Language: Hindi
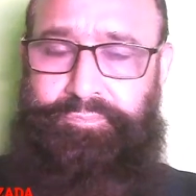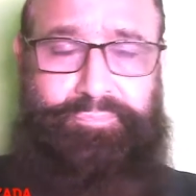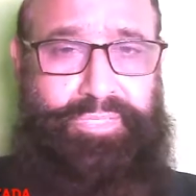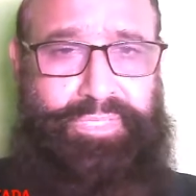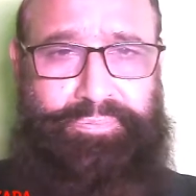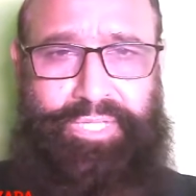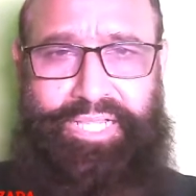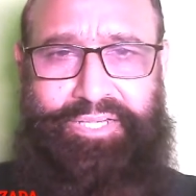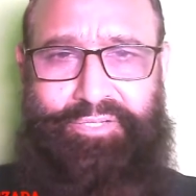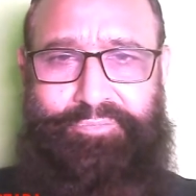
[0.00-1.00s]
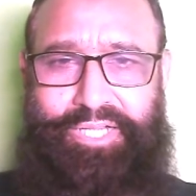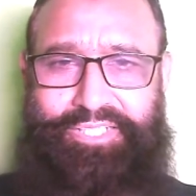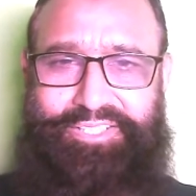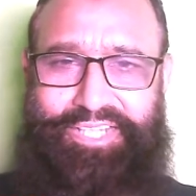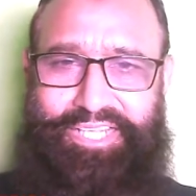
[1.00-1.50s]
बिसमीम
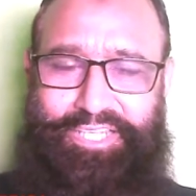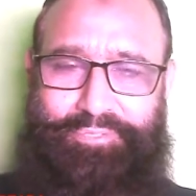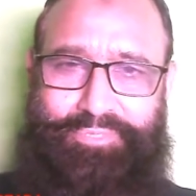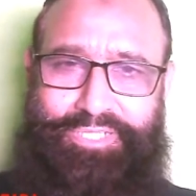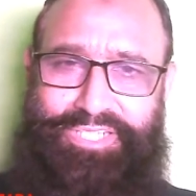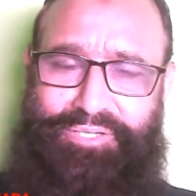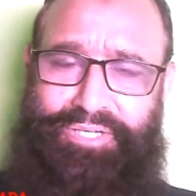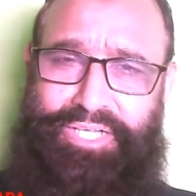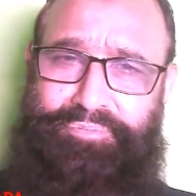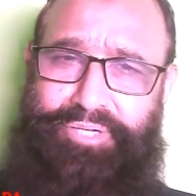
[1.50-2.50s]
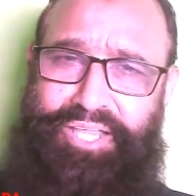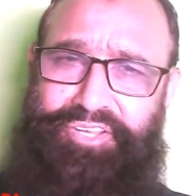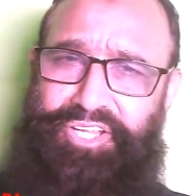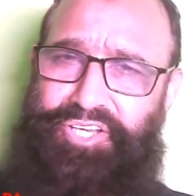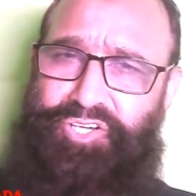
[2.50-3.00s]
अल्लाम
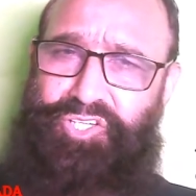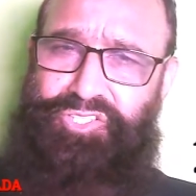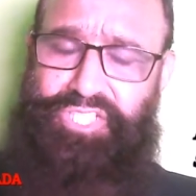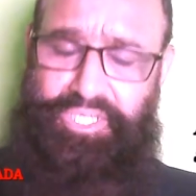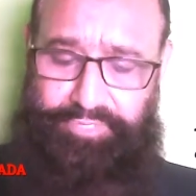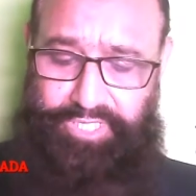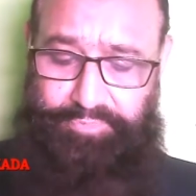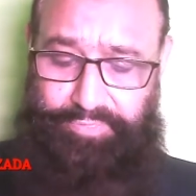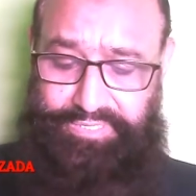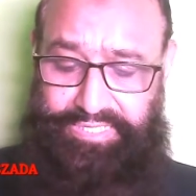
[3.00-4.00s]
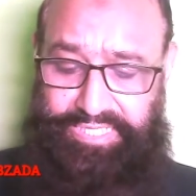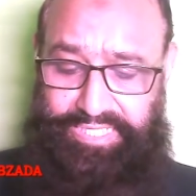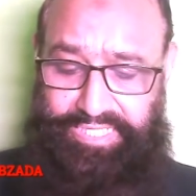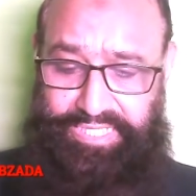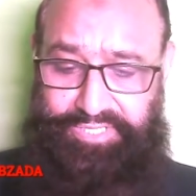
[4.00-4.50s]
नादरीन और सामीन बढ़ते
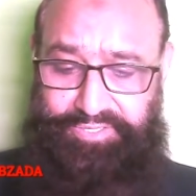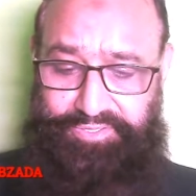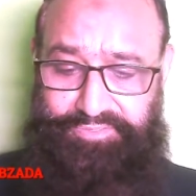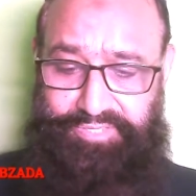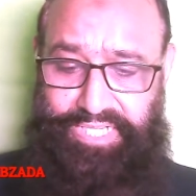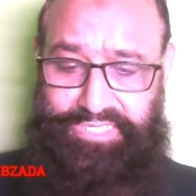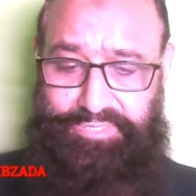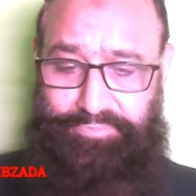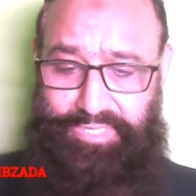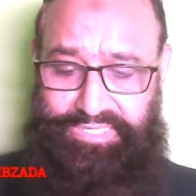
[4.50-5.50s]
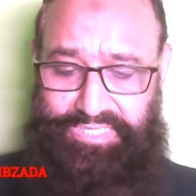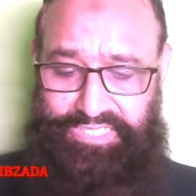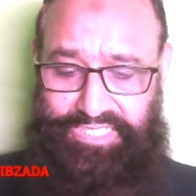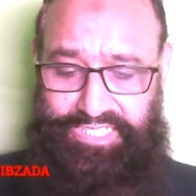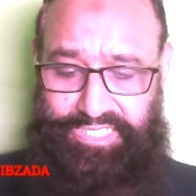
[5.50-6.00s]
हैं एक वॉइस
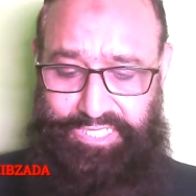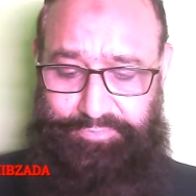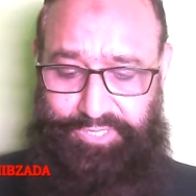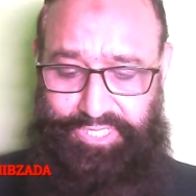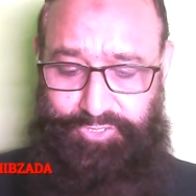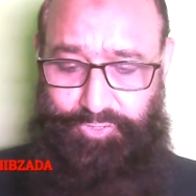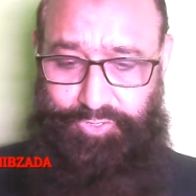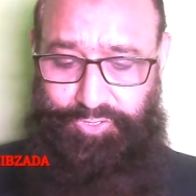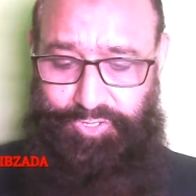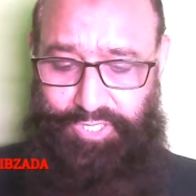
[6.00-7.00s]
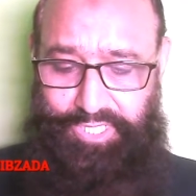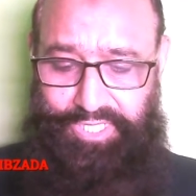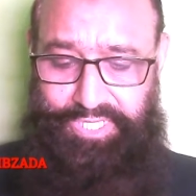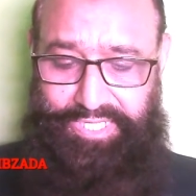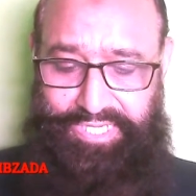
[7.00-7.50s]
मैसेज की जानब ये तो
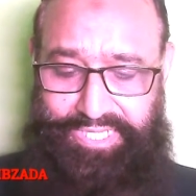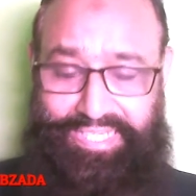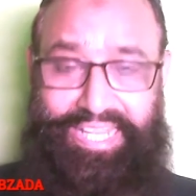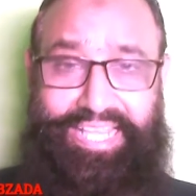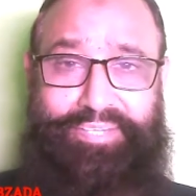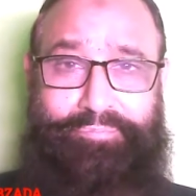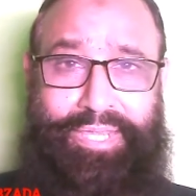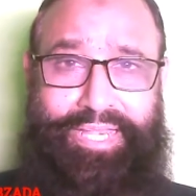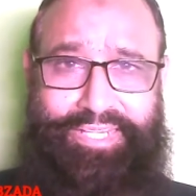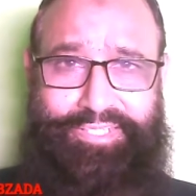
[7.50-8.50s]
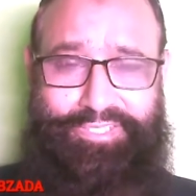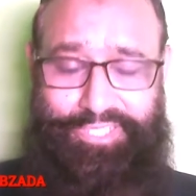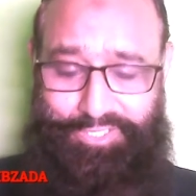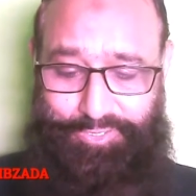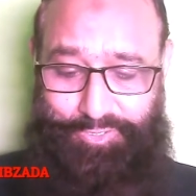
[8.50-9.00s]
रिंग नेक पैरट
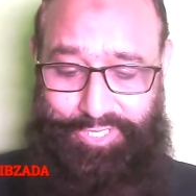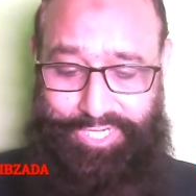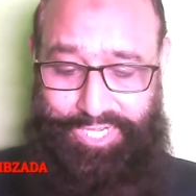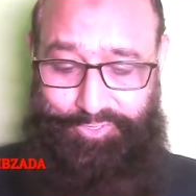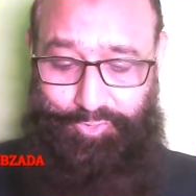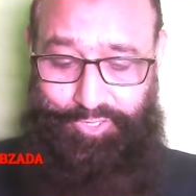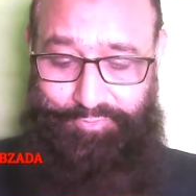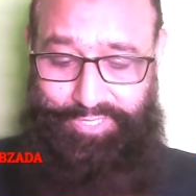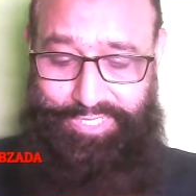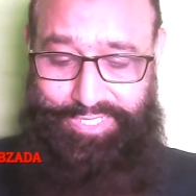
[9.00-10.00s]
ये जो राहत होते वाला